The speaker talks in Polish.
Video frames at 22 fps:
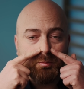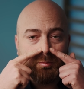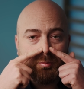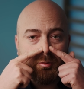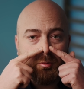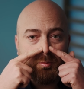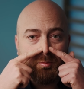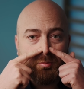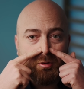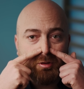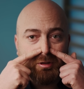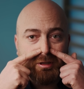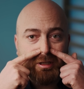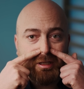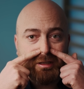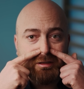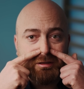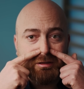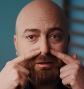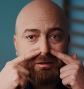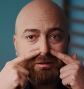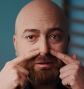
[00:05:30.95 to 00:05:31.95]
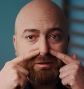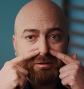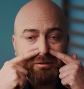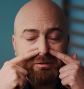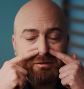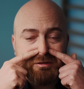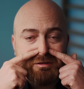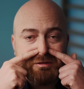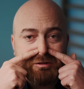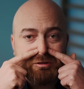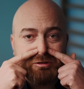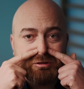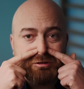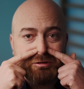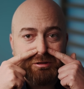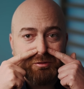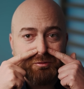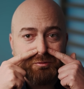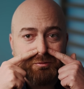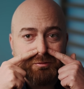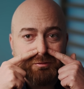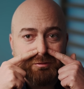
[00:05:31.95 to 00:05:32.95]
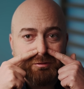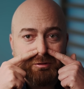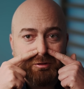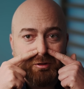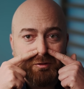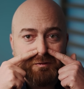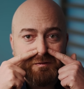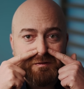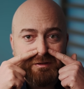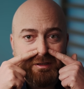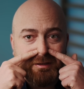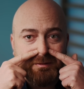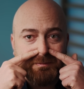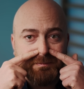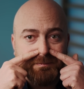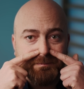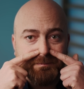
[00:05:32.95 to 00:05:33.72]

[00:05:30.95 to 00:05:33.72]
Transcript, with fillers: po bokach skrzydeł nosa.